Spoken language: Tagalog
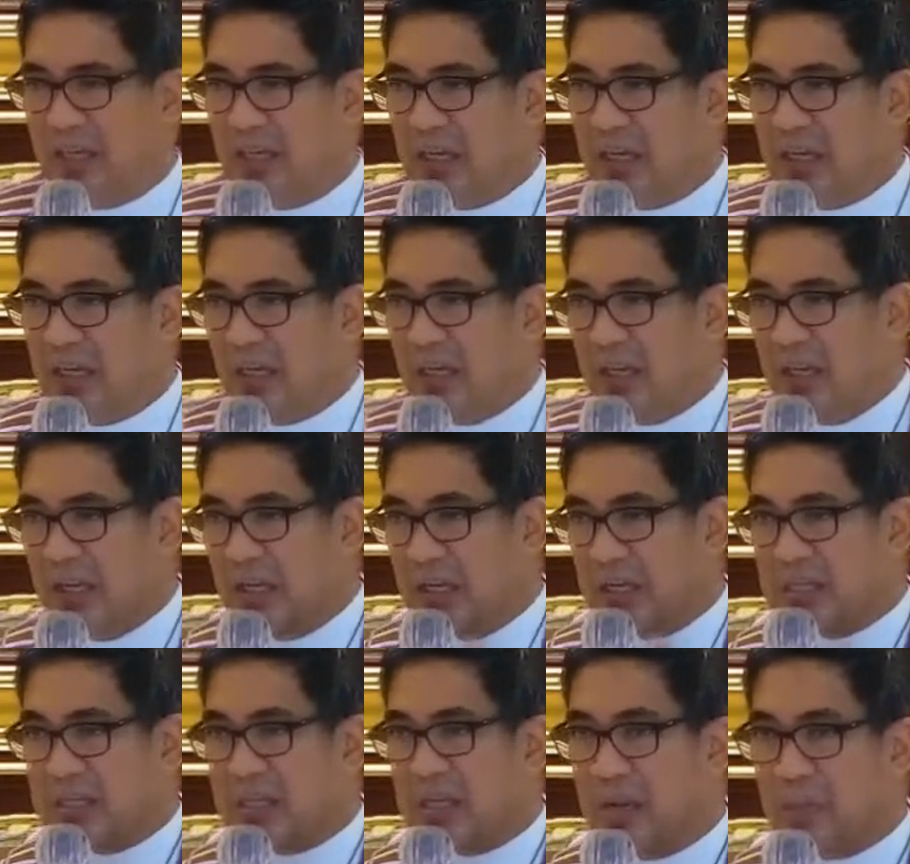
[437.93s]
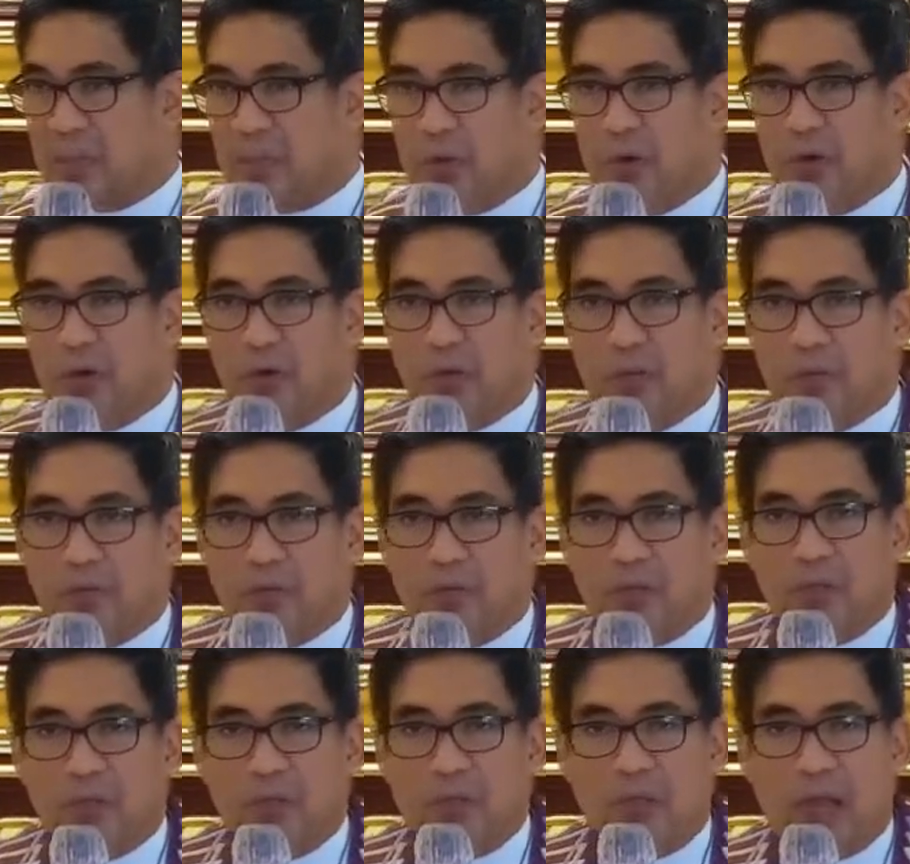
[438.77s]
Igitse po,
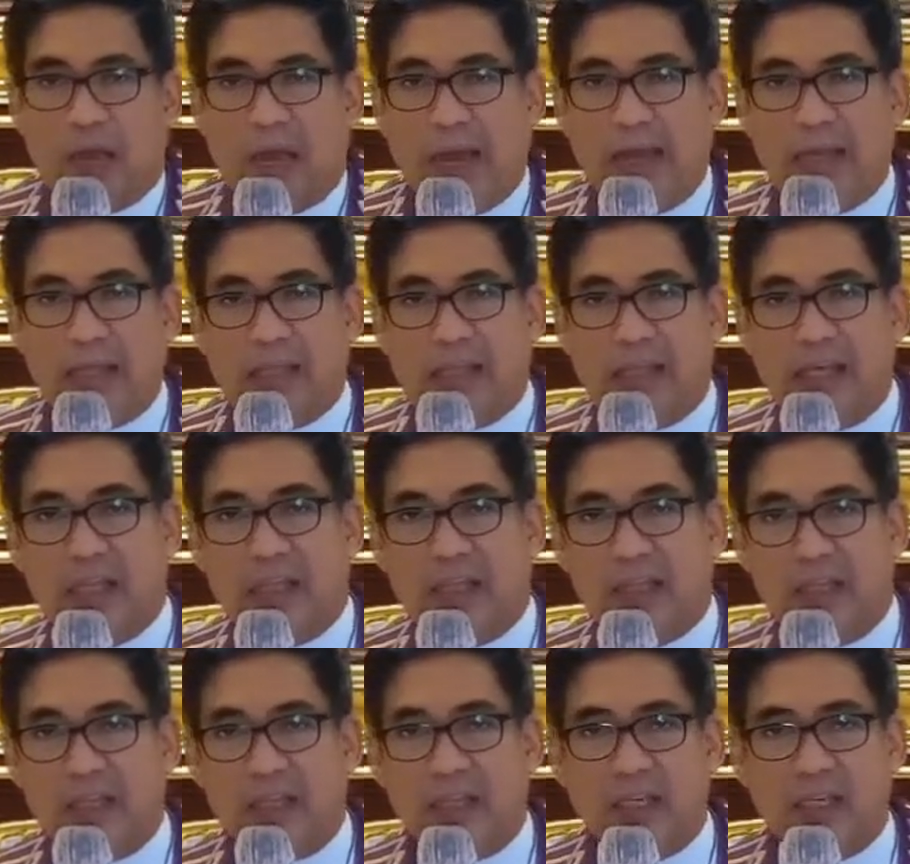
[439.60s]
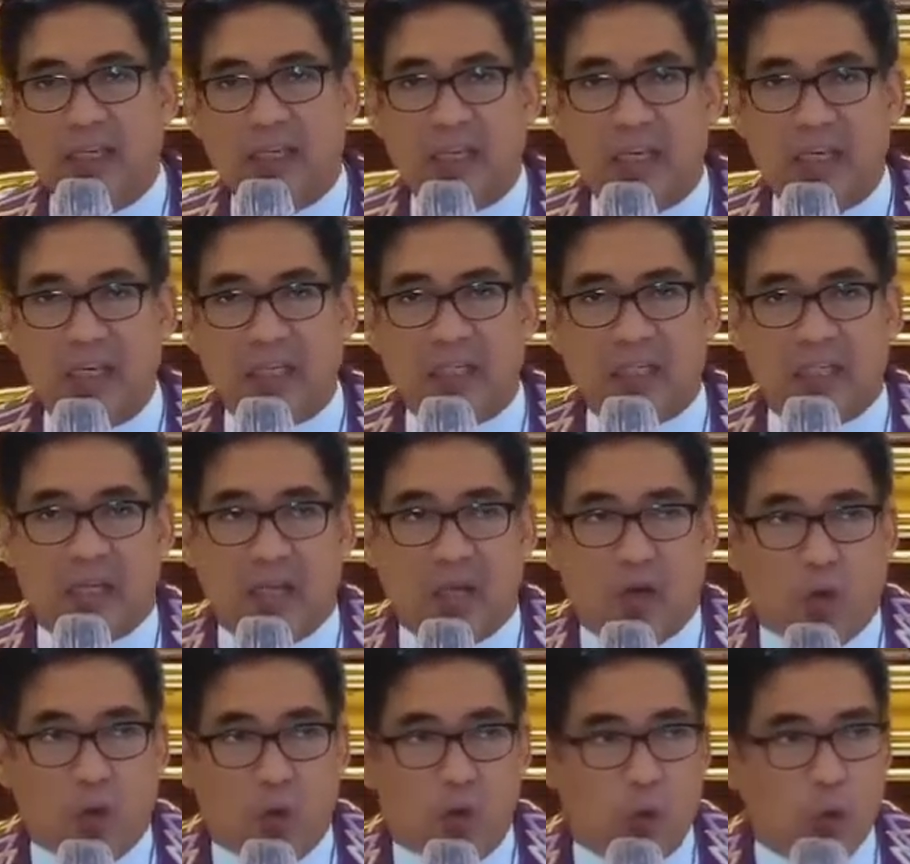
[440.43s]
identity is
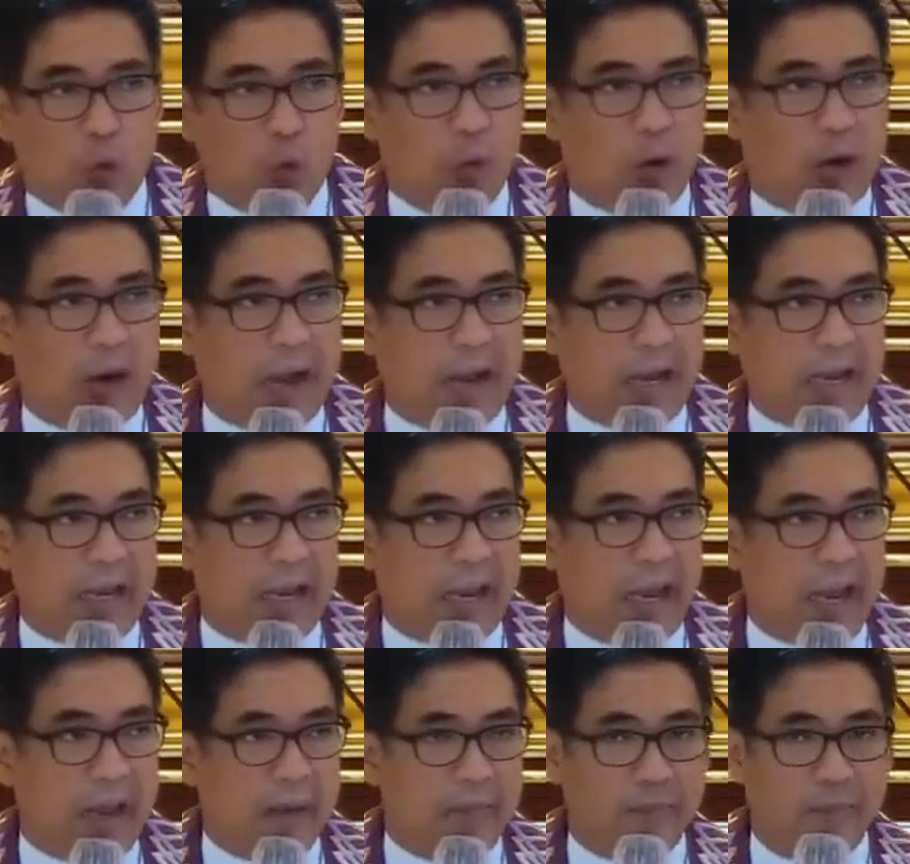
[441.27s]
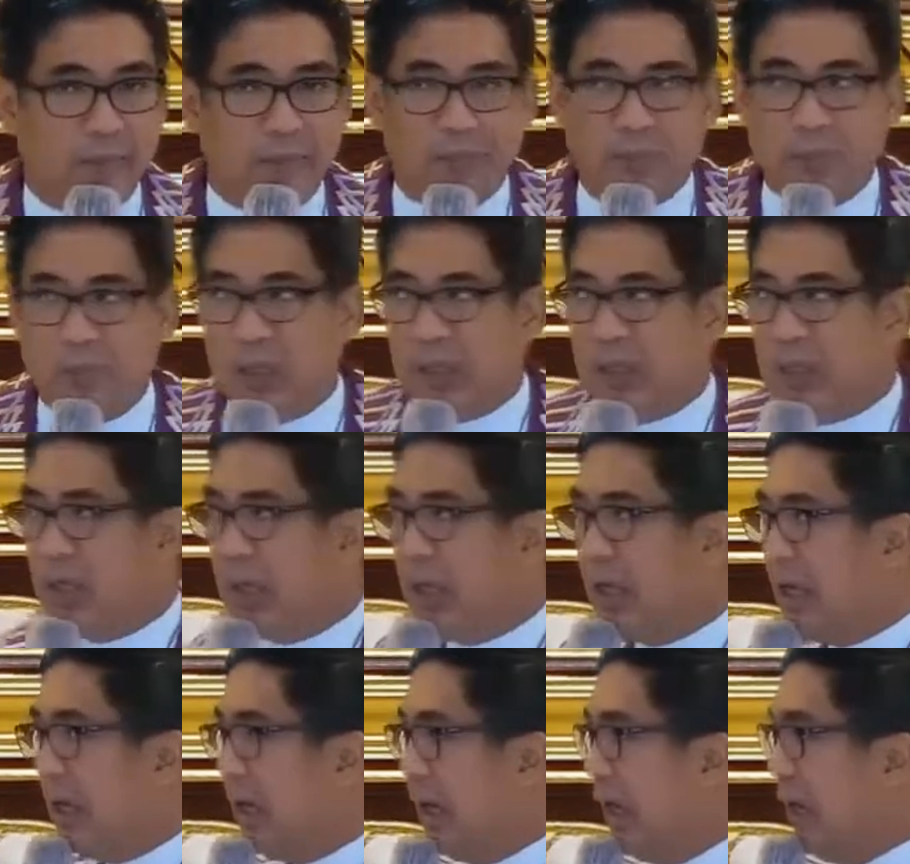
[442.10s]
who I am
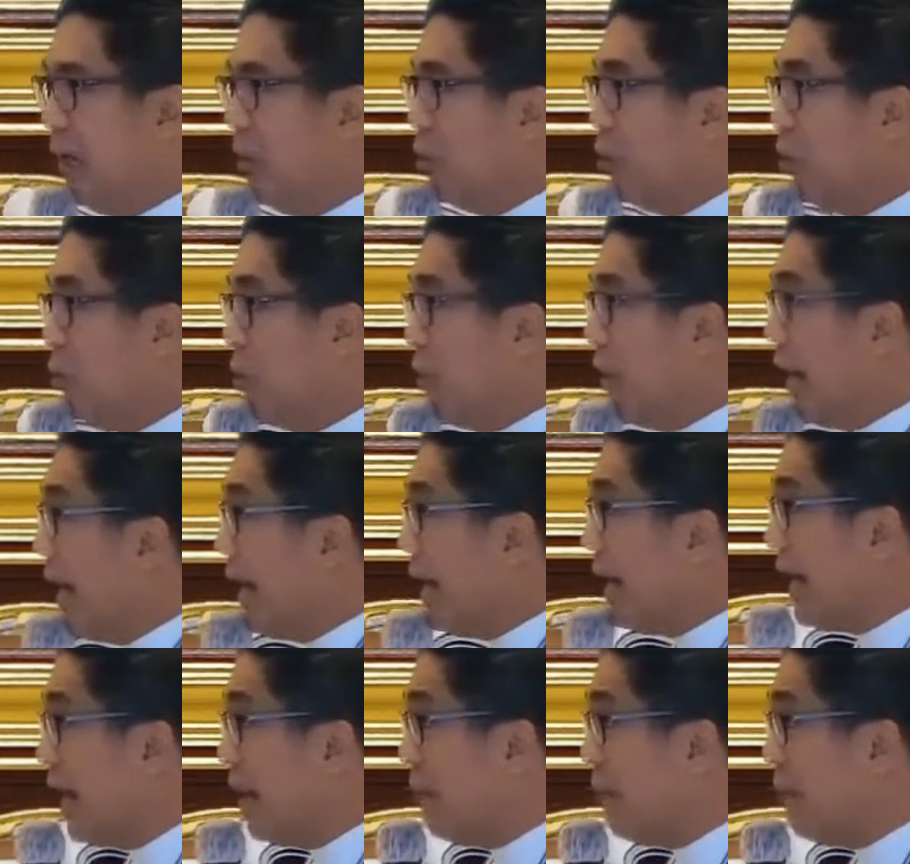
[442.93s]
and who I am